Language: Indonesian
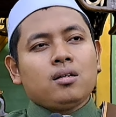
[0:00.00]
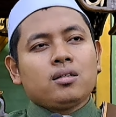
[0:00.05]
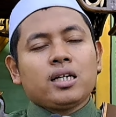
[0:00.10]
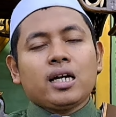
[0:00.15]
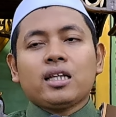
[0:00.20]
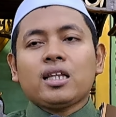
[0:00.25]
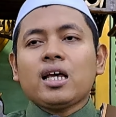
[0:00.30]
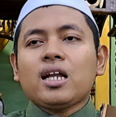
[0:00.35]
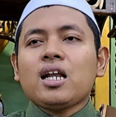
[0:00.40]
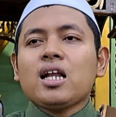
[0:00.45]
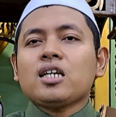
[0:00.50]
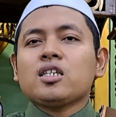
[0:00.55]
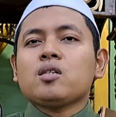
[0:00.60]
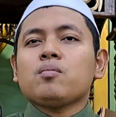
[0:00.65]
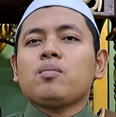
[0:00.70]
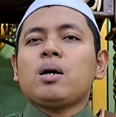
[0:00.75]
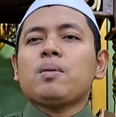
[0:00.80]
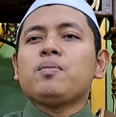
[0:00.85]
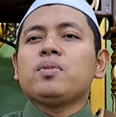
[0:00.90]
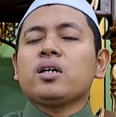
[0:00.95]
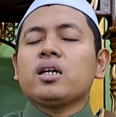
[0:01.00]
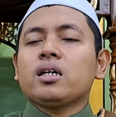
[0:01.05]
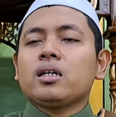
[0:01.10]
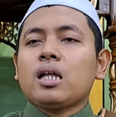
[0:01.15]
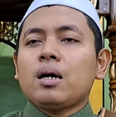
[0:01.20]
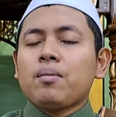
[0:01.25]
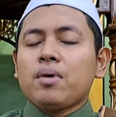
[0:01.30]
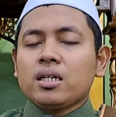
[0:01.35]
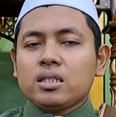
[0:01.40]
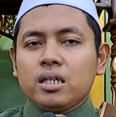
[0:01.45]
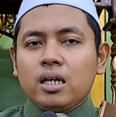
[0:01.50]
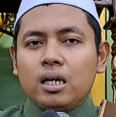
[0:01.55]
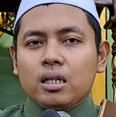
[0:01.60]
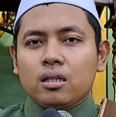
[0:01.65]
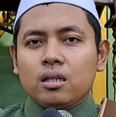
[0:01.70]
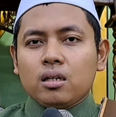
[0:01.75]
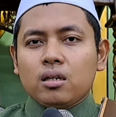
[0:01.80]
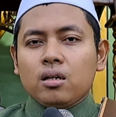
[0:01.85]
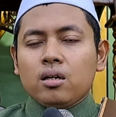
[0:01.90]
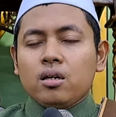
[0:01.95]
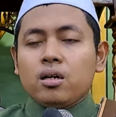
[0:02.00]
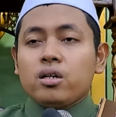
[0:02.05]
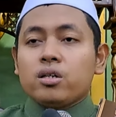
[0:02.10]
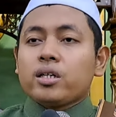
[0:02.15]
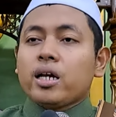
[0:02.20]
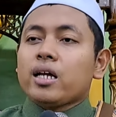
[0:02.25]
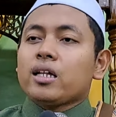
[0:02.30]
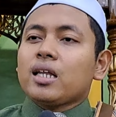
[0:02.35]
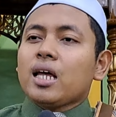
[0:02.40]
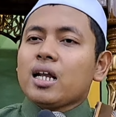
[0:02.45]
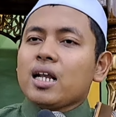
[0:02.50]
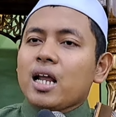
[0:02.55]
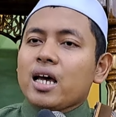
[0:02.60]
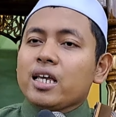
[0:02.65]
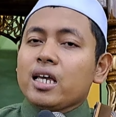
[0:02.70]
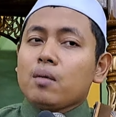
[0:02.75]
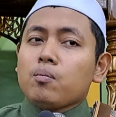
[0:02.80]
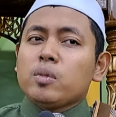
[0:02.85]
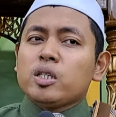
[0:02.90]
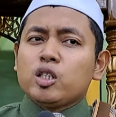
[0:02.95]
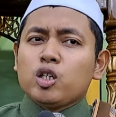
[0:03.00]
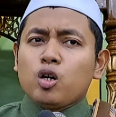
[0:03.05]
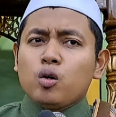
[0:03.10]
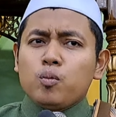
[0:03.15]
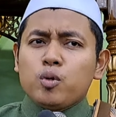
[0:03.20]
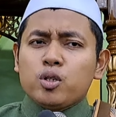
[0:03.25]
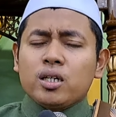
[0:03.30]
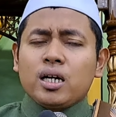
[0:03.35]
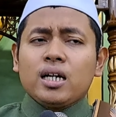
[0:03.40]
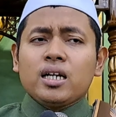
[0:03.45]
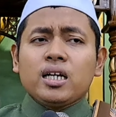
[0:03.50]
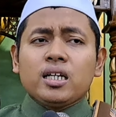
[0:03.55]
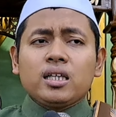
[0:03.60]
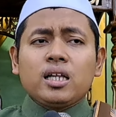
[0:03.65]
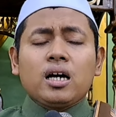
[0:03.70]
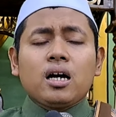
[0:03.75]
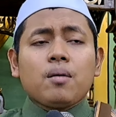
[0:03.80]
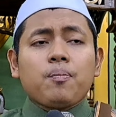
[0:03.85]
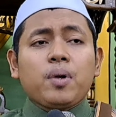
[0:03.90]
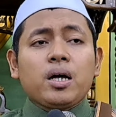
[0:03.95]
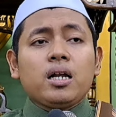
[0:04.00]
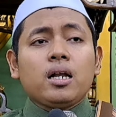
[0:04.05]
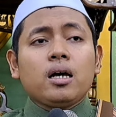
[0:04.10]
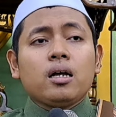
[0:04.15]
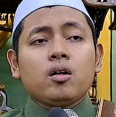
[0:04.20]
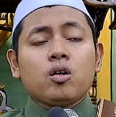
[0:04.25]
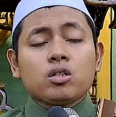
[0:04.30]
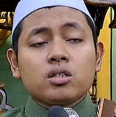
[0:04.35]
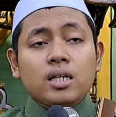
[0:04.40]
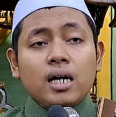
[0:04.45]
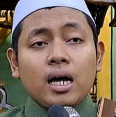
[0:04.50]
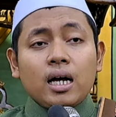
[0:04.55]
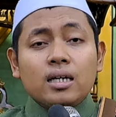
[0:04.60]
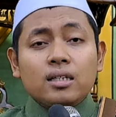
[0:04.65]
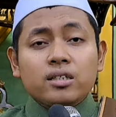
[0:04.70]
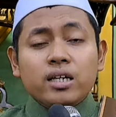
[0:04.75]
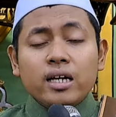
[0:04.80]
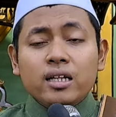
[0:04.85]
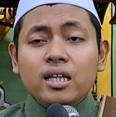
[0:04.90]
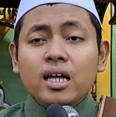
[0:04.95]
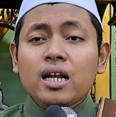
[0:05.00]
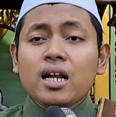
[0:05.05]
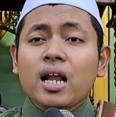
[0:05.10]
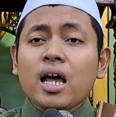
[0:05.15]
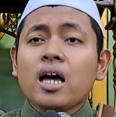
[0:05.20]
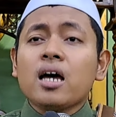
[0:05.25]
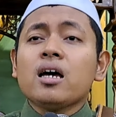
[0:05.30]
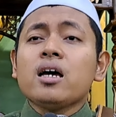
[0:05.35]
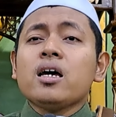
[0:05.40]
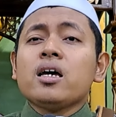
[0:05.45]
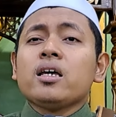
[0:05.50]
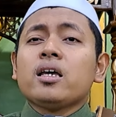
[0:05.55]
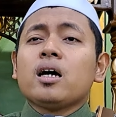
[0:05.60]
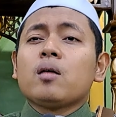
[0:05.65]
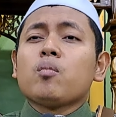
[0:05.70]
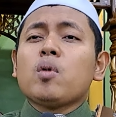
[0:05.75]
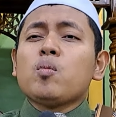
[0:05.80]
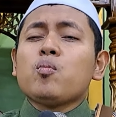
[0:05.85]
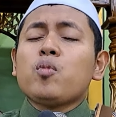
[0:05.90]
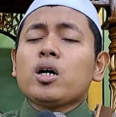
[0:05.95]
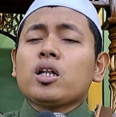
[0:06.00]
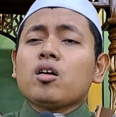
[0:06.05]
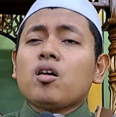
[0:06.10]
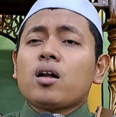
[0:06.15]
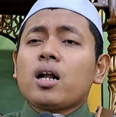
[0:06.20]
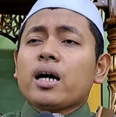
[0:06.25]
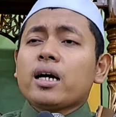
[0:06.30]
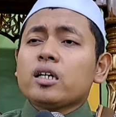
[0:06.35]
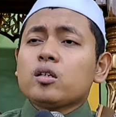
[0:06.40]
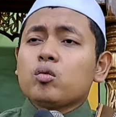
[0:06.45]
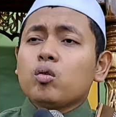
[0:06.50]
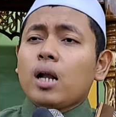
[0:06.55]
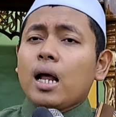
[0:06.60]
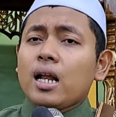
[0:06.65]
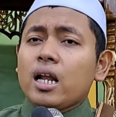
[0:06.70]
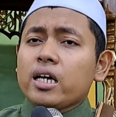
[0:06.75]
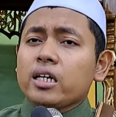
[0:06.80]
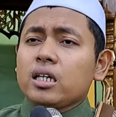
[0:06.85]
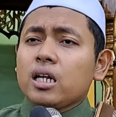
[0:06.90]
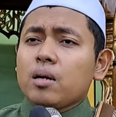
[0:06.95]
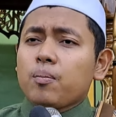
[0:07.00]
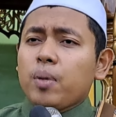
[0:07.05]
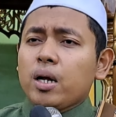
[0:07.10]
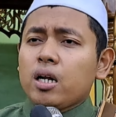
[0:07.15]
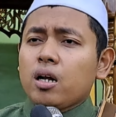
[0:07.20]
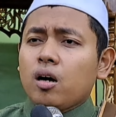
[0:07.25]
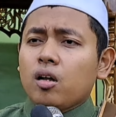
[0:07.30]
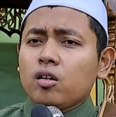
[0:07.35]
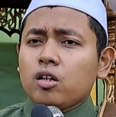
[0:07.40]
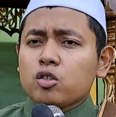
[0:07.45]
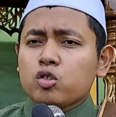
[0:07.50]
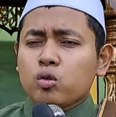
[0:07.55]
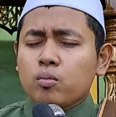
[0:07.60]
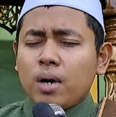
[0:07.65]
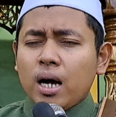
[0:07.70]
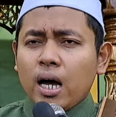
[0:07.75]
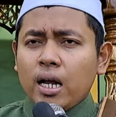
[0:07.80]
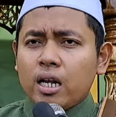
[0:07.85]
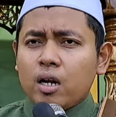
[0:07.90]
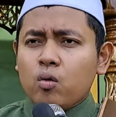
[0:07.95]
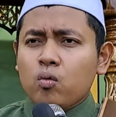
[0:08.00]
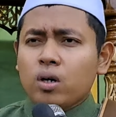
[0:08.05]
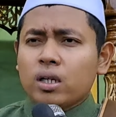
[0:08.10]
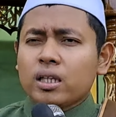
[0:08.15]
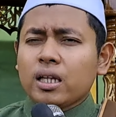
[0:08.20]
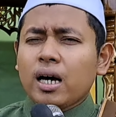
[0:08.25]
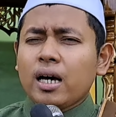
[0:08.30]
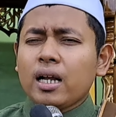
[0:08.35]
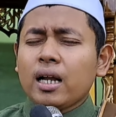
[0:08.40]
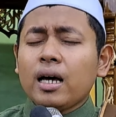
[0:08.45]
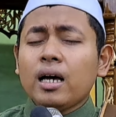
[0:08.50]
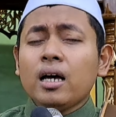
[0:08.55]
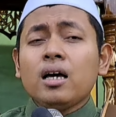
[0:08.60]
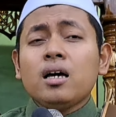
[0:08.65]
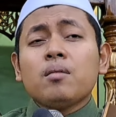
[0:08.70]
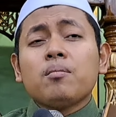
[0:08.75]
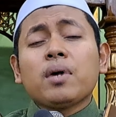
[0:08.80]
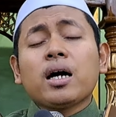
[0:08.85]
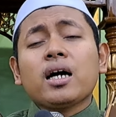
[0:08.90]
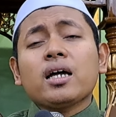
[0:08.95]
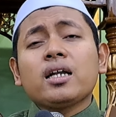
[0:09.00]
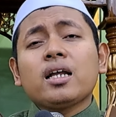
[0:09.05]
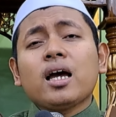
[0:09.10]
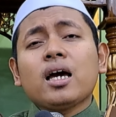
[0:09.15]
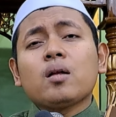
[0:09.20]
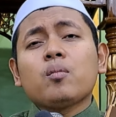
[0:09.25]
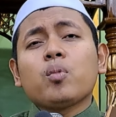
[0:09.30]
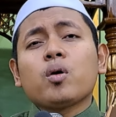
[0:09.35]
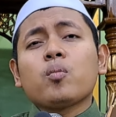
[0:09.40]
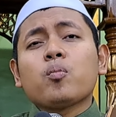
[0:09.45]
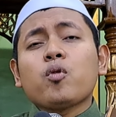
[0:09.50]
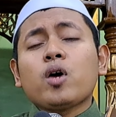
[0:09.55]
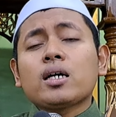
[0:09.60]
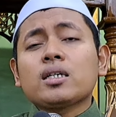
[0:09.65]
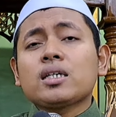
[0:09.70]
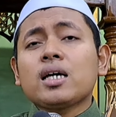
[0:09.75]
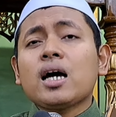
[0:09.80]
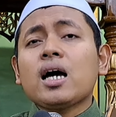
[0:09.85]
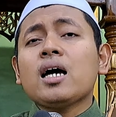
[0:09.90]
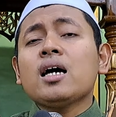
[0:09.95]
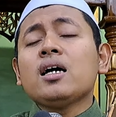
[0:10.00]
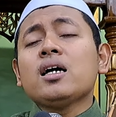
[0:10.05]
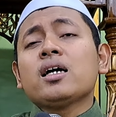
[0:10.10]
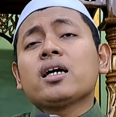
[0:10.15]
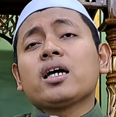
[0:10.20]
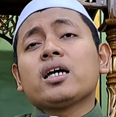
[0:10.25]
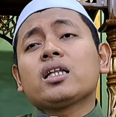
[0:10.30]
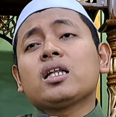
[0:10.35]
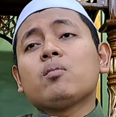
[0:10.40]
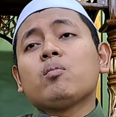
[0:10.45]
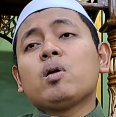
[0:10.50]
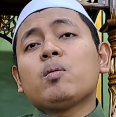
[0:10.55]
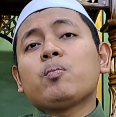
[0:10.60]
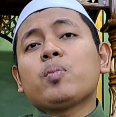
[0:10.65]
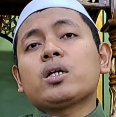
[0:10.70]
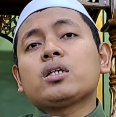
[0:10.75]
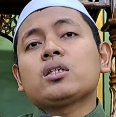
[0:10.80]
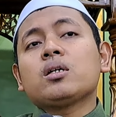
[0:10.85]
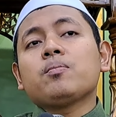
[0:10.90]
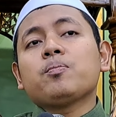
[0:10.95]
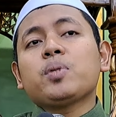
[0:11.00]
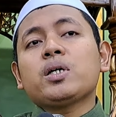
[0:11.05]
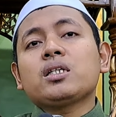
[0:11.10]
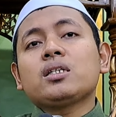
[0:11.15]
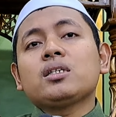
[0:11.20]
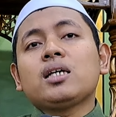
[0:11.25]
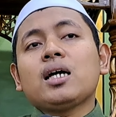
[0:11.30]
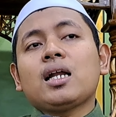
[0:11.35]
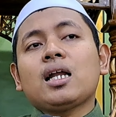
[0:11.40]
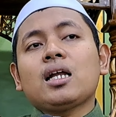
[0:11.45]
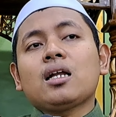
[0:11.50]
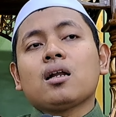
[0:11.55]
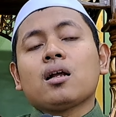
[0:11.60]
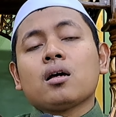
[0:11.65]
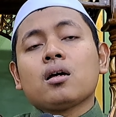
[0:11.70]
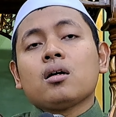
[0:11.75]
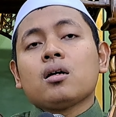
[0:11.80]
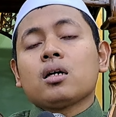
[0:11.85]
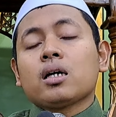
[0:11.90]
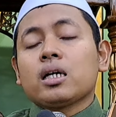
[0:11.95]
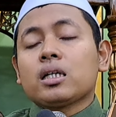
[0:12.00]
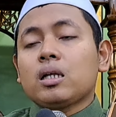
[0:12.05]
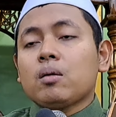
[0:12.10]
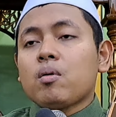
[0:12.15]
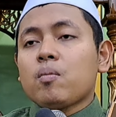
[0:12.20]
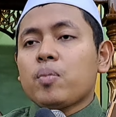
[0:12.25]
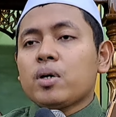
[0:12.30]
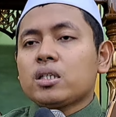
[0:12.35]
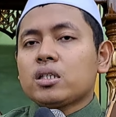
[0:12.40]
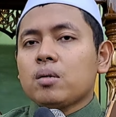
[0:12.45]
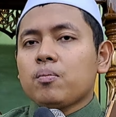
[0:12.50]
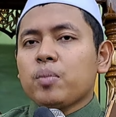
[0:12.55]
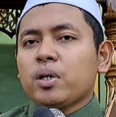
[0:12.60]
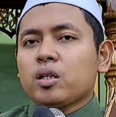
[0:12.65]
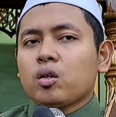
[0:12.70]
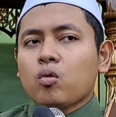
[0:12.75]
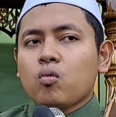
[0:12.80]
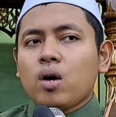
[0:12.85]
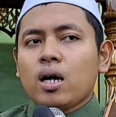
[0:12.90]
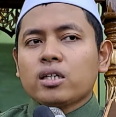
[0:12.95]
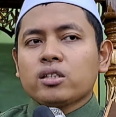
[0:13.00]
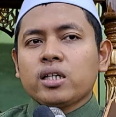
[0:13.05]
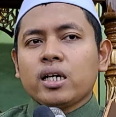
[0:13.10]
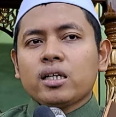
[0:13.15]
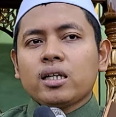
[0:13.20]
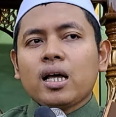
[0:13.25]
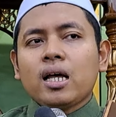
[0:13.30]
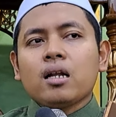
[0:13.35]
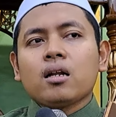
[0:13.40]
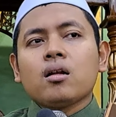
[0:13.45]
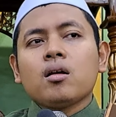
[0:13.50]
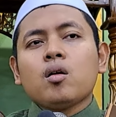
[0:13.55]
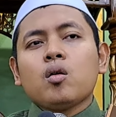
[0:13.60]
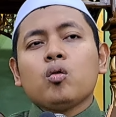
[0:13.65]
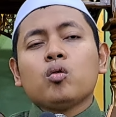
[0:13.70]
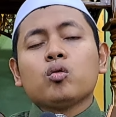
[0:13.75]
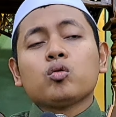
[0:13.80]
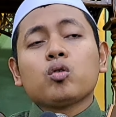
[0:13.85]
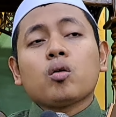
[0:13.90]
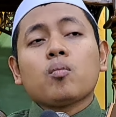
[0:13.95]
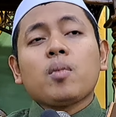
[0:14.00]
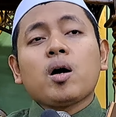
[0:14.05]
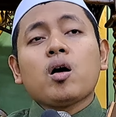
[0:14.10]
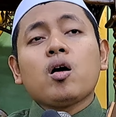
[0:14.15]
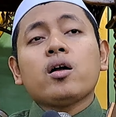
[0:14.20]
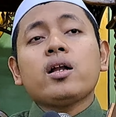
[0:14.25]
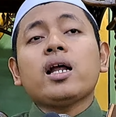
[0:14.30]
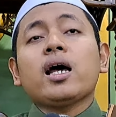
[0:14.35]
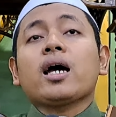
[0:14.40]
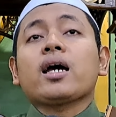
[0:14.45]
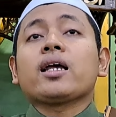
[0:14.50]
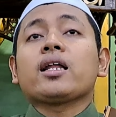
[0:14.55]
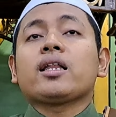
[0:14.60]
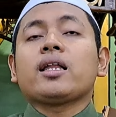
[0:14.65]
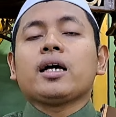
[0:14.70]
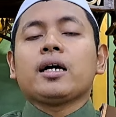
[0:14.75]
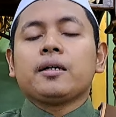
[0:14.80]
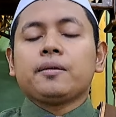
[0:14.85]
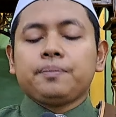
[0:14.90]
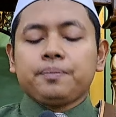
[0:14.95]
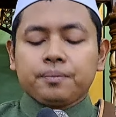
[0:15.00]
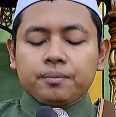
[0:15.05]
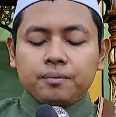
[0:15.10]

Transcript: Setanlah sebab kita maksiat. Syaitanlah yang menjerumuskan kita kepada dosa. Syaitanlah yang membuat orang itu lalai daripada Allah Subhanahu wa taala. Maka dengan berpuasa kita mempersempit jalan, kita mempersempit ruang setan untuk menggoda kita.